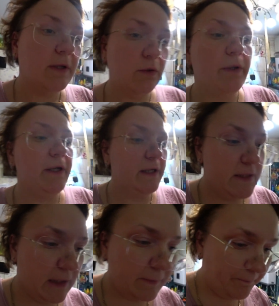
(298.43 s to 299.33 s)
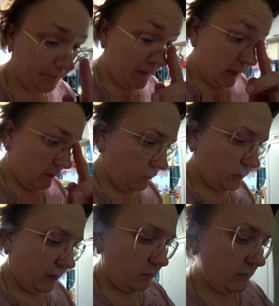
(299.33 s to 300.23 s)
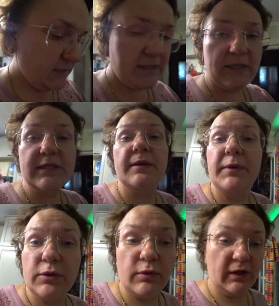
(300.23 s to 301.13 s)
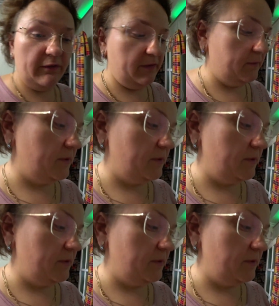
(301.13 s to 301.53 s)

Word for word: которые их едят. Вот, а у нас на замену конфет